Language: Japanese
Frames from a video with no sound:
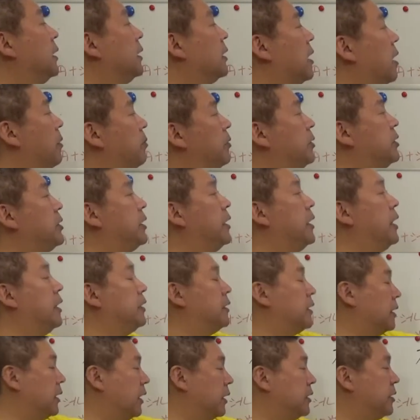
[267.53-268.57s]
株式
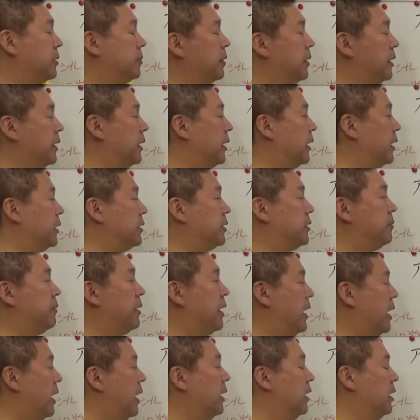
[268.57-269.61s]
会社立花孝志
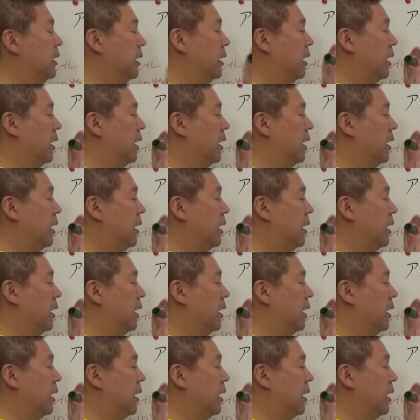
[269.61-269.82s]
は、